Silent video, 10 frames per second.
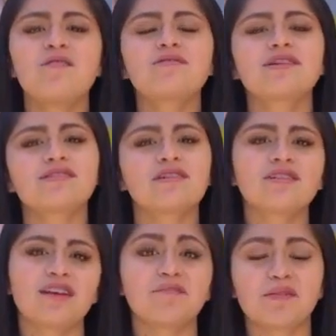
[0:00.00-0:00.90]
una
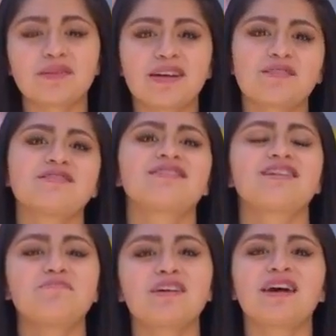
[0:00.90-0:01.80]
psicoterapeuta que nos está
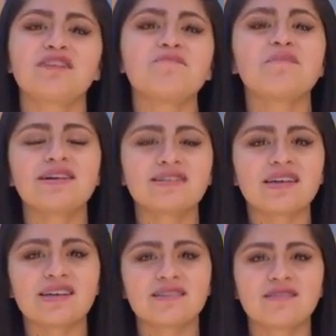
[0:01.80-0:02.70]
explicando más
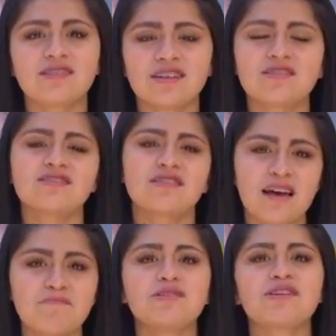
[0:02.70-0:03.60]
de esto y nos
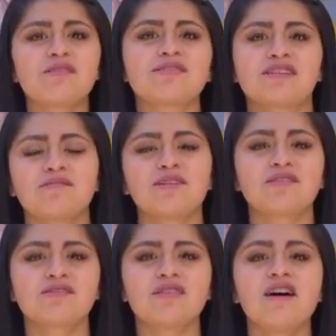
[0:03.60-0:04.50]
da posibles
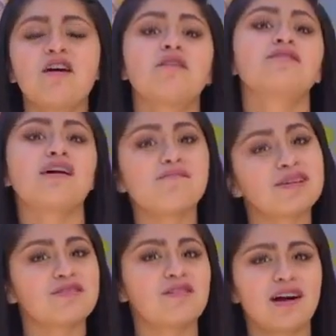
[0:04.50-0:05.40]
tratamientos o tal
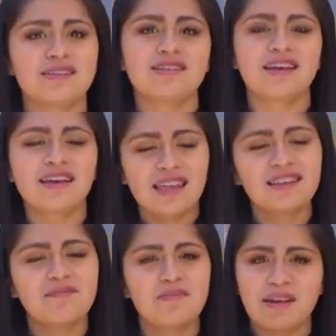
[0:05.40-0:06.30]
vez no. Así que
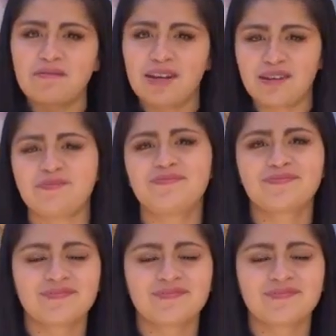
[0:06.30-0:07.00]
quédate para verlo.